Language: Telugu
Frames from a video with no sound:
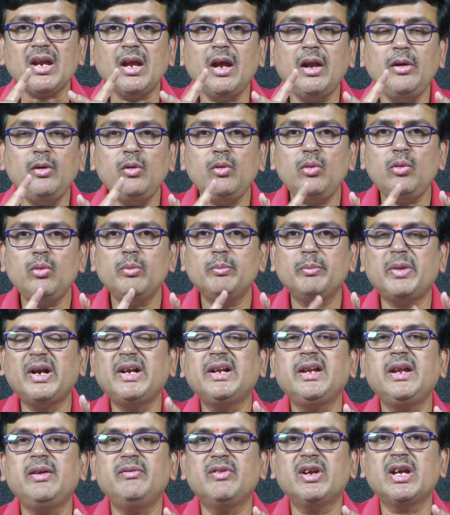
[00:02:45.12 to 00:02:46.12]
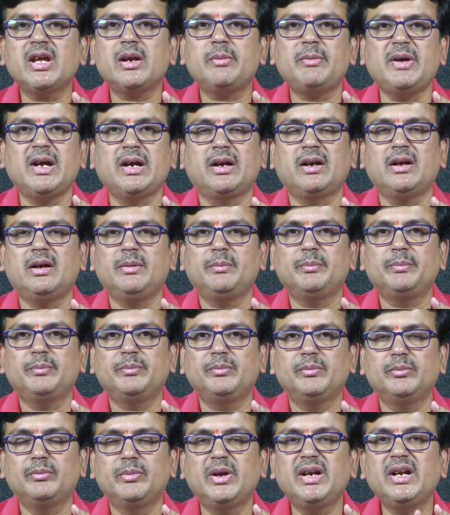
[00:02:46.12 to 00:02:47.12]
నన్ను బట్టి విక్రమార్క
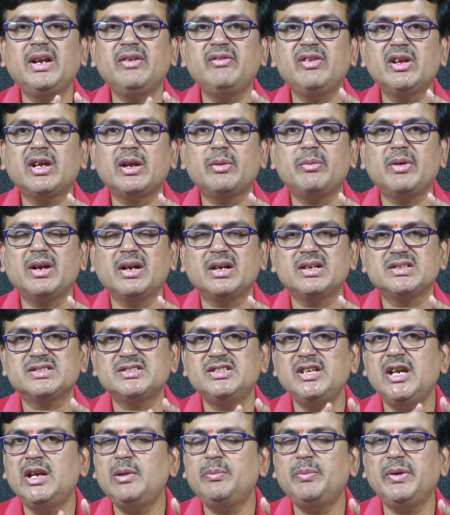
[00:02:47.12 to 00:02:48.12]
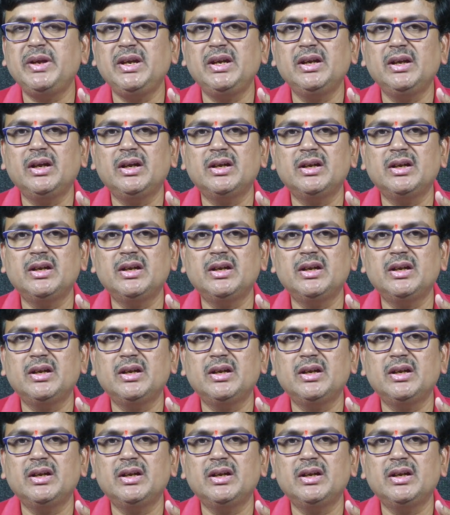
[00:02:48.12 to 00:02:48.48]
బట్టి విక్రమాక సిఎల్పి